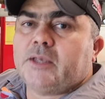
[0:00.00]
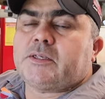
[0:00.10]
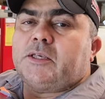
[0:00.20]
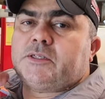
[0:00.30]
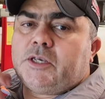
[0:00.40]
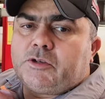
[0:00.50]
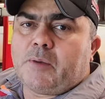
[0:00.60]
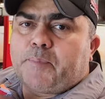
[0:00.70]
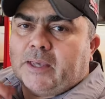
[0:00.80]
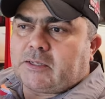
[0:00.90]
Se existe uma
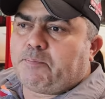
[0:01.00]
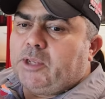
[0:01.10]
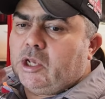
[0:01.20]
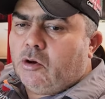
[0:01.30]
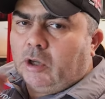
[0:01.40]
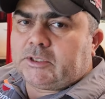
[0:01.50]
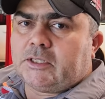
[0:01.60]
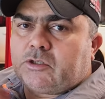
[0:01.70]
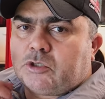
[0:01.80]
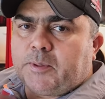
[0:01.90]
peça perigosa
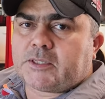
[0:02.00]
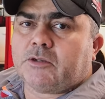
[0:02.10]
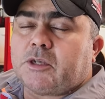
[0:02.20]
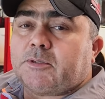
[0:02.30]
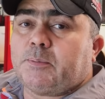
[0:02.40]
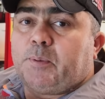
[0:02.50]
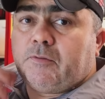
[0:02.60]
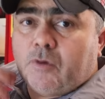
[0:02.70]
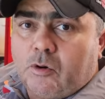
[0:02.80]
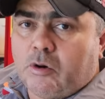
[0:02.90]
na suspensão, chama-se
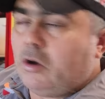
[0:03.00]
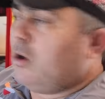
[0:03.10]
pivô.